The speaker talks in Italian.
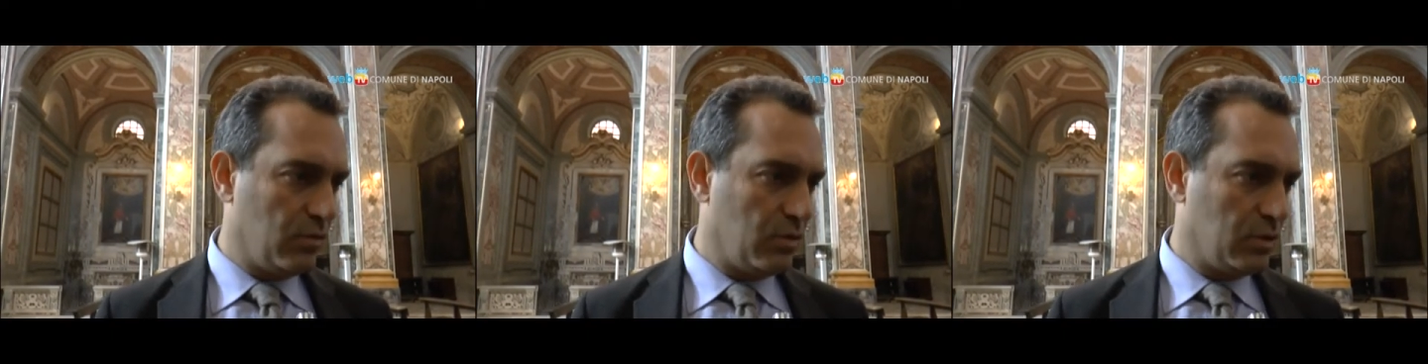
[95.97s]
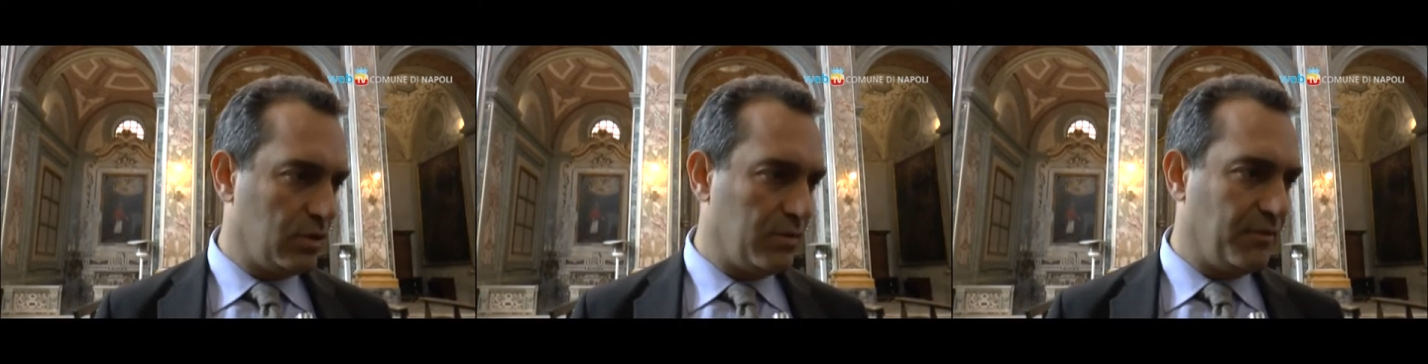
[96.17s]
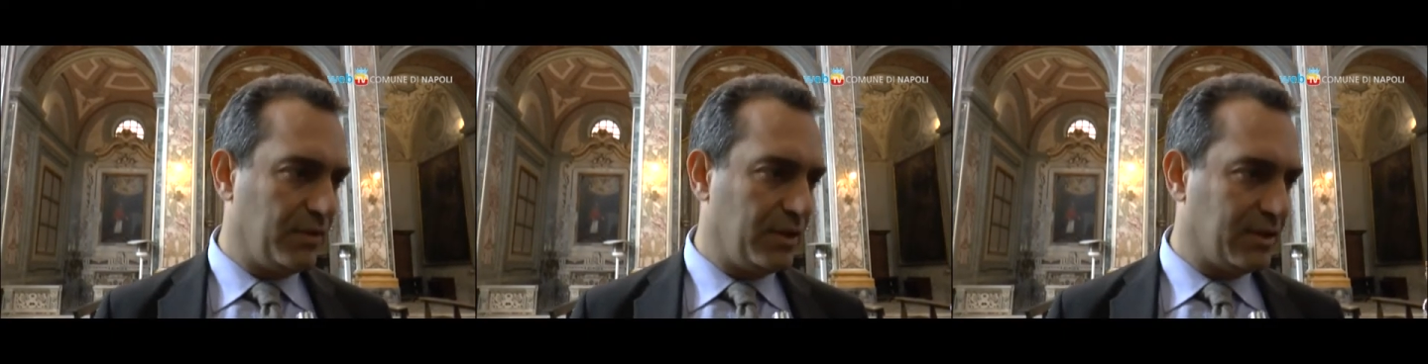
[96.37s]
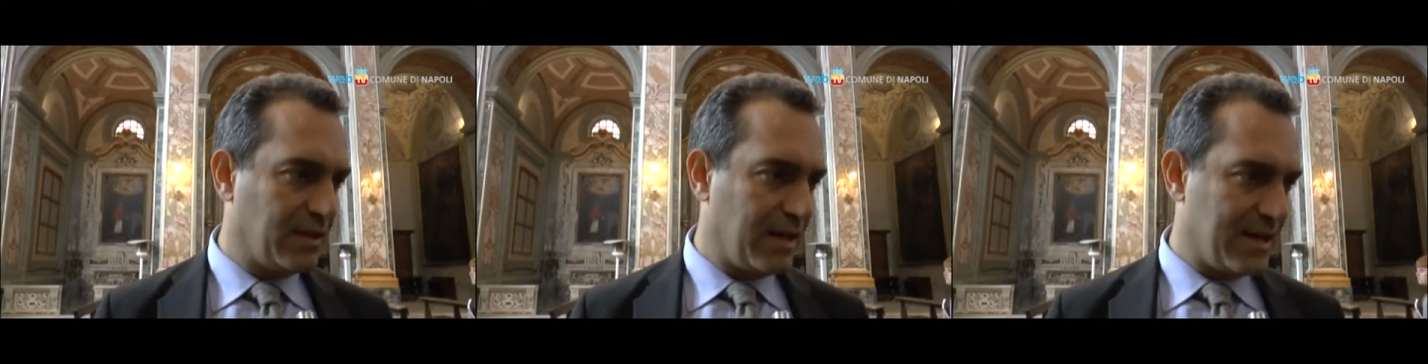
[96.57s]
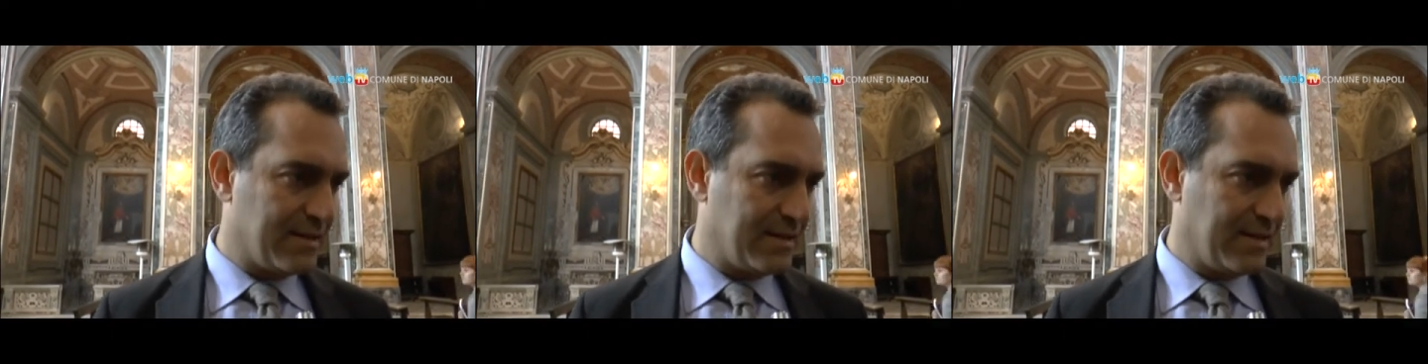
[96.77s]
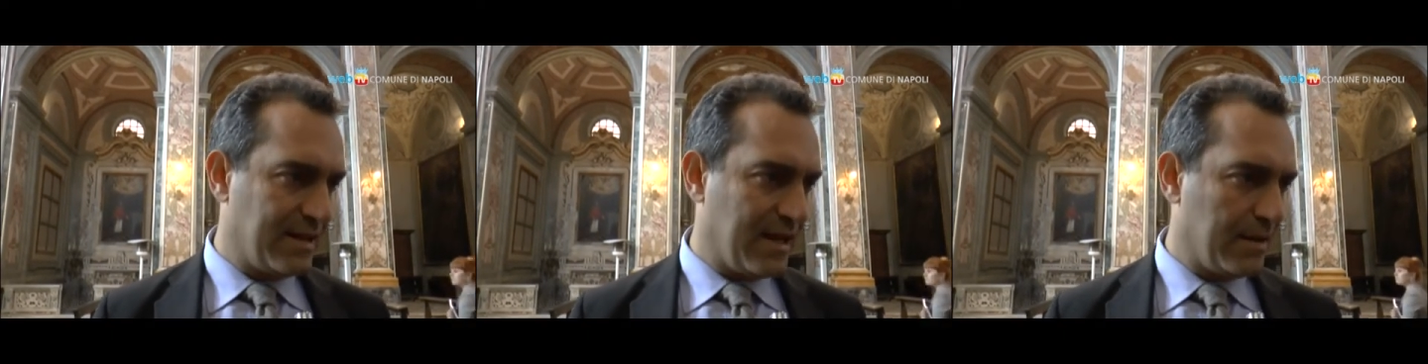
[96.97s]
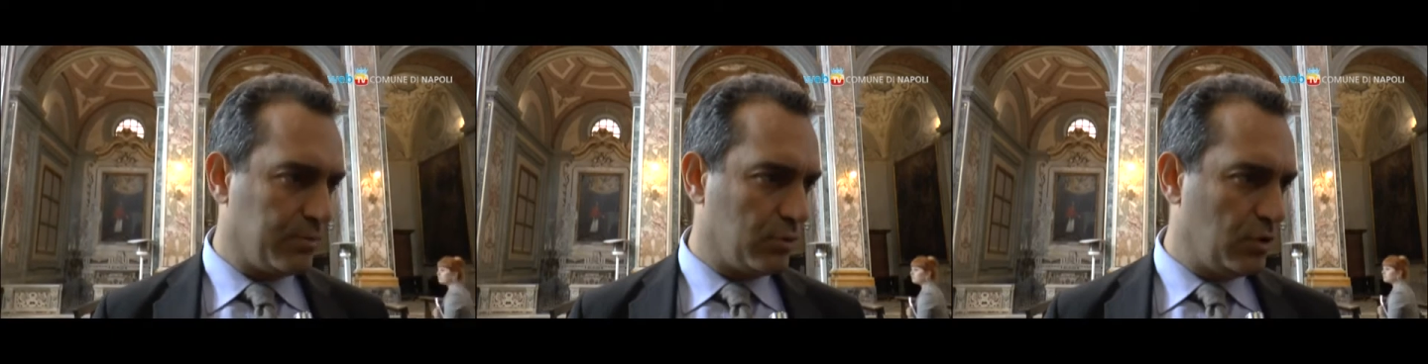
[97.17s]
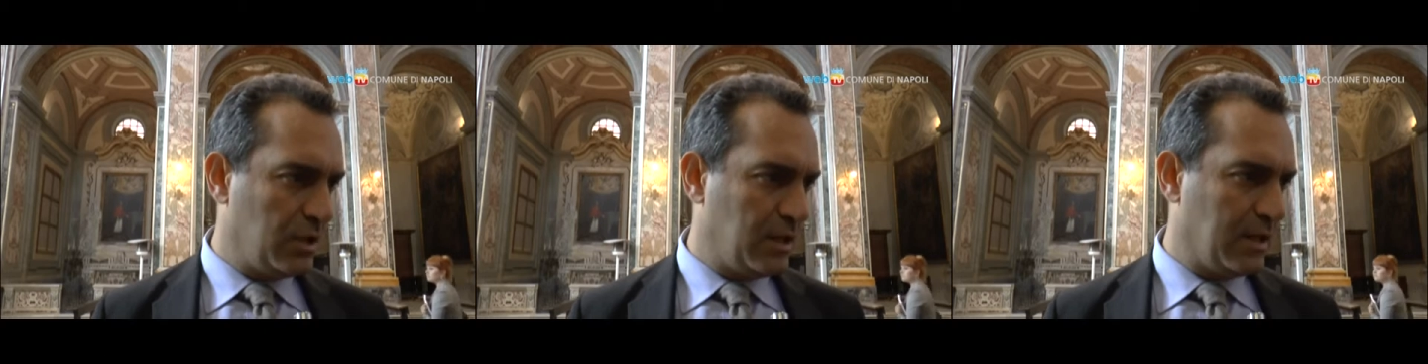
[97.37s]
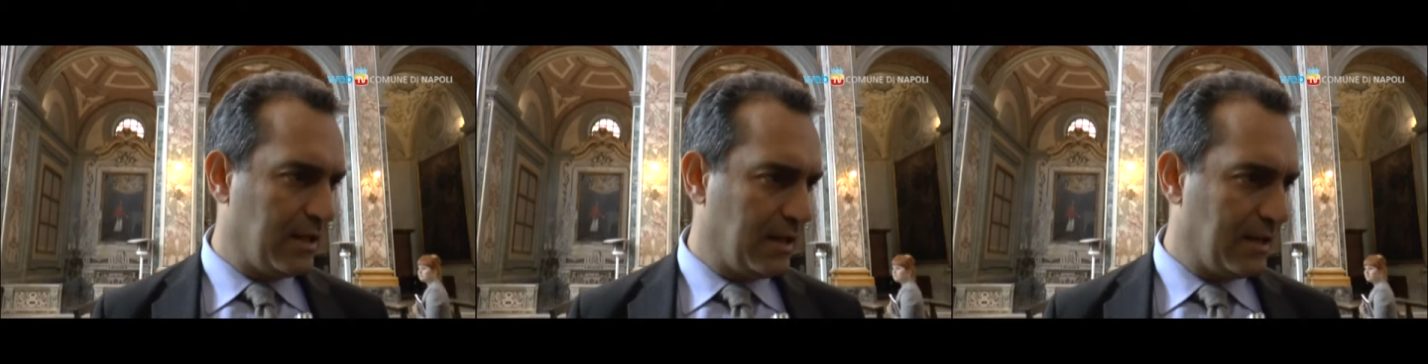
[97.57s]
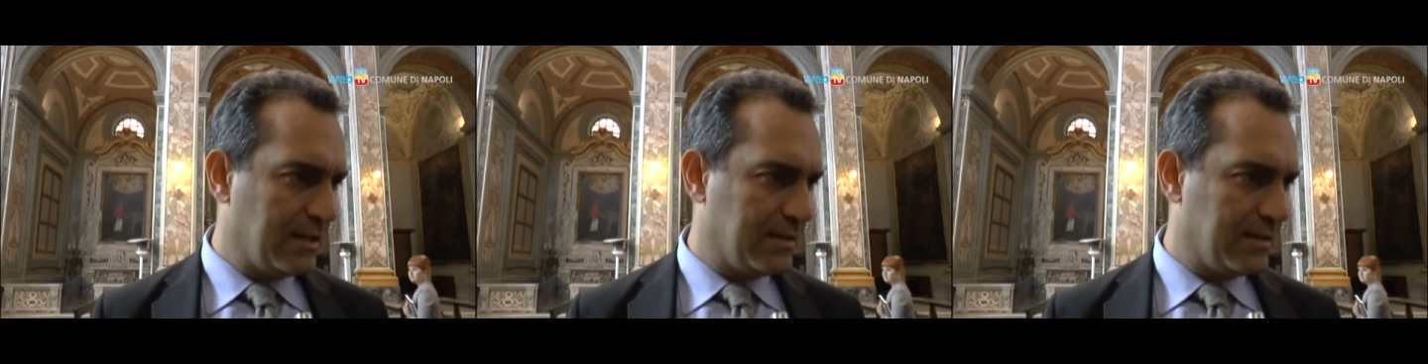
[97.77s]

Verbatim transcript: quello di infiltrarsi nella politica e nelle